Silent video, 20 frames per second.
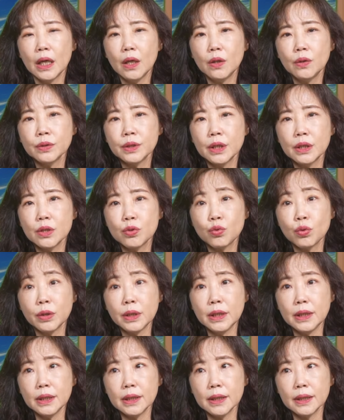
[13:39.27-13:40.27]
然后呢，
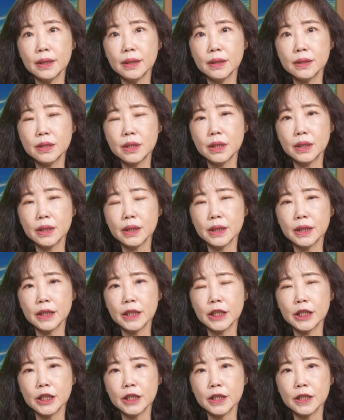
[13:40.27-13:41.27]
所以呢，这个
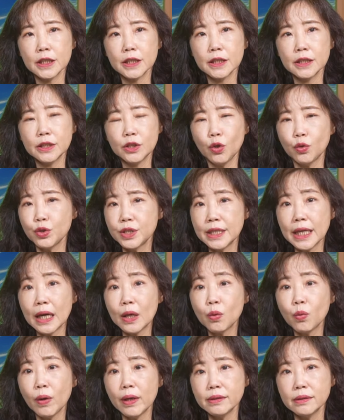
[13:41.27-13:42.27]
呃有
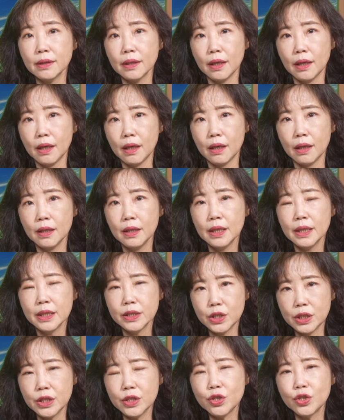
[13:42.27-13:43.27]
相关的哈，
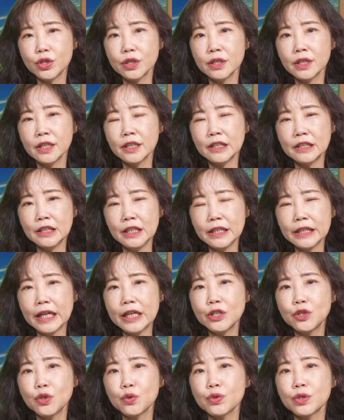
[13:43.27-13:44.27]
其实呢，应
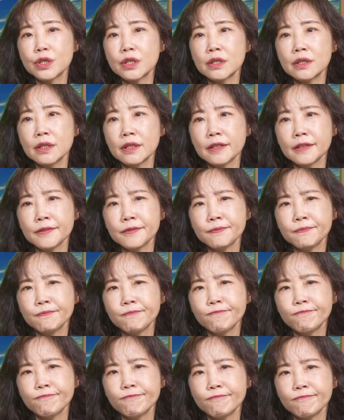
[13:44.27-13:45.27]
该就是呢，
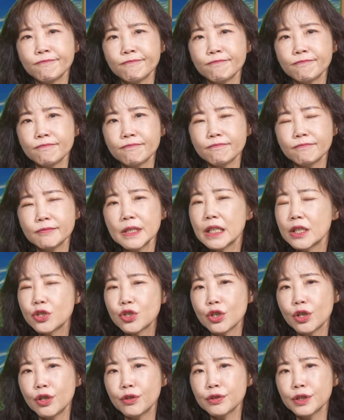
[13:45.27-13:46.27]
嗯，那
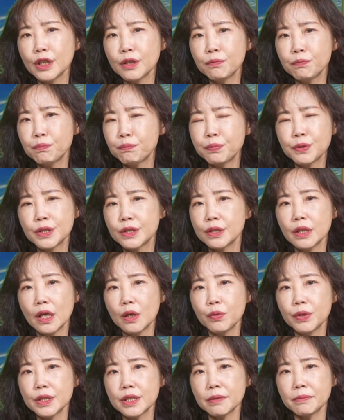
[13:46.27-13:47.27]
个时候呢，不知
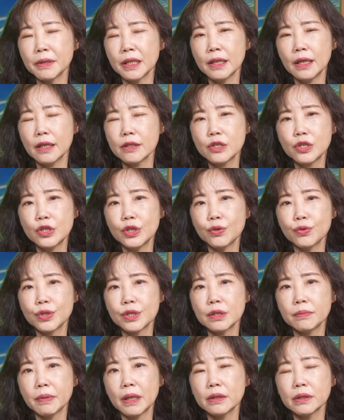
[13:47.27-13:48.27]
道为什么啊，《自由
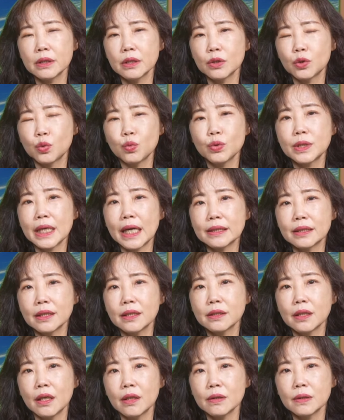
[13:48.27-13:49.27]
时报》呢独家
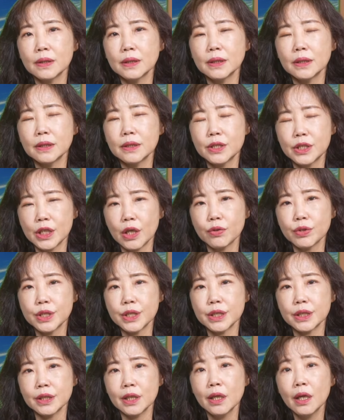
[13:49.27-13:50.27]
得到了消
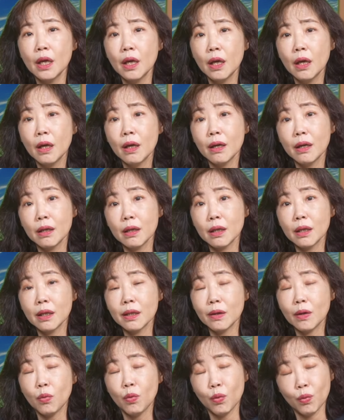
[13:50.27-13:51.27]
息，
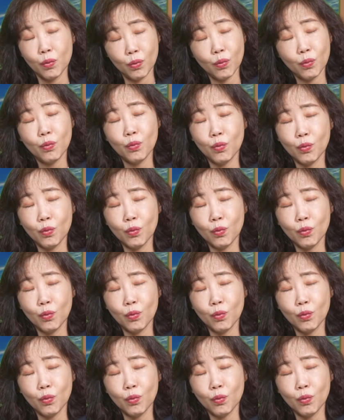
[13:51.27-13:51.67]
呃，我。